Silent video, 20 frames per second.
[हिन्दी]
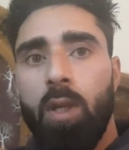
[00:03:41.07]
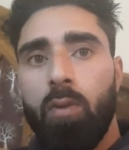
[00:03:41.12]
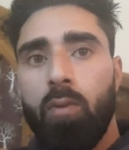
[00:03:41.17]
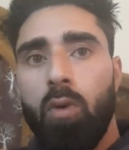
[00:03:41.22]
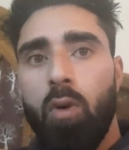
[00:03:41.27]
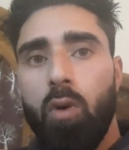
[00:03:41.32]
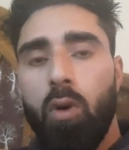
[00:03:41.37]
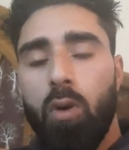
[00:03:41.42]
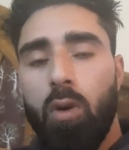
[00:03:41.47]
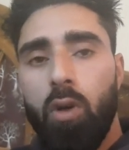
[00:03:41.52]

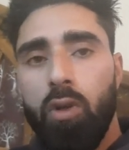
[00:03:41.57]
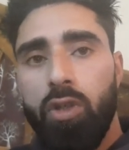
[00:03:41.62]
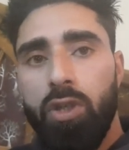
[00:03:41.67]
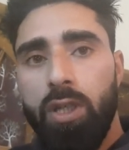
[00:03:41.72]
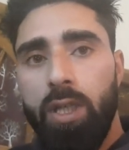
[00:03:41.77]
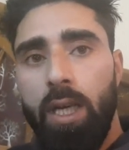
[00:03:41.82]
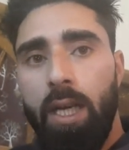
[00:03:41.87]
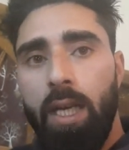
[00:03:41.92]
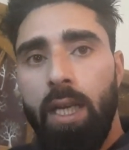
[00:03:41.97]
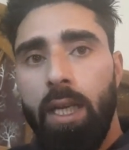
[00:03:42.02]
वो कोशिश
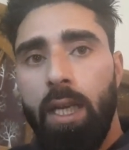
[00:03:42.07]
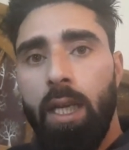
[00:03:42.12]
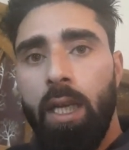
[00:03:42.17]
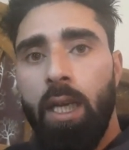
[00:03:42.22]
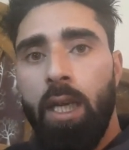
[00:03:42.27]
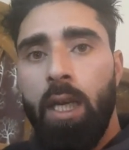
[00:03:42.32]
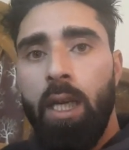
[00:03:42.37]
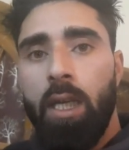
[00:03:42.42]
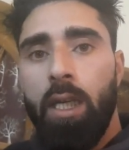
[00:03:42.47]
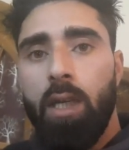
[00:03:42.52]
करेंगे
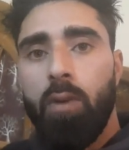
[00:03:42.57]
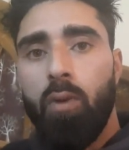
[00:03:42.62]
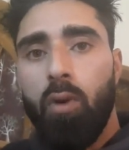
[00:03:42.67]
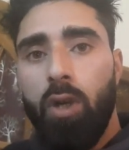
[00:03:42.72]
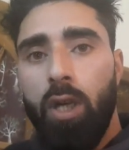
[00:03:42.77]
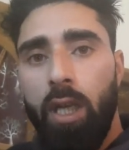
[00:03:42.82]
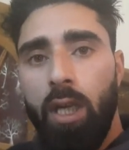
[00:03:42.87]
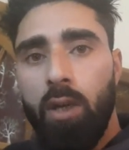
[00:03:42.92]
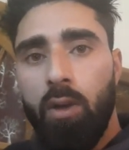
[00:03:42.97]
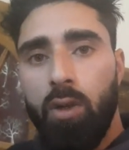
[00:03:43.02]
कि वो
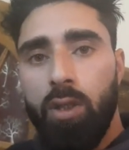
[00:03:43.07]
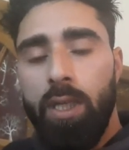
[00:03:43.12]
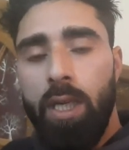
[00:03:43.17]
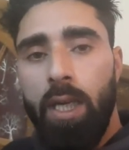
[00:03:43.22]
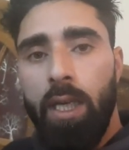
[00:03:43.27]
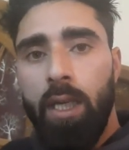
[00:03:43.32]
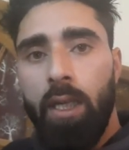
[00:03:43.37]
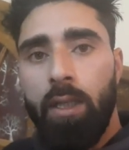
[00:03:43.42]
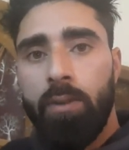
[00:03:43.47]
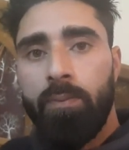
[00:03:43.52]
ठीक हो
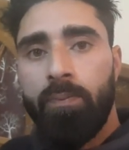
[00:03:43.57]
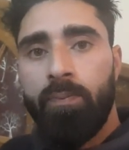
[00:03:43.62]
जाए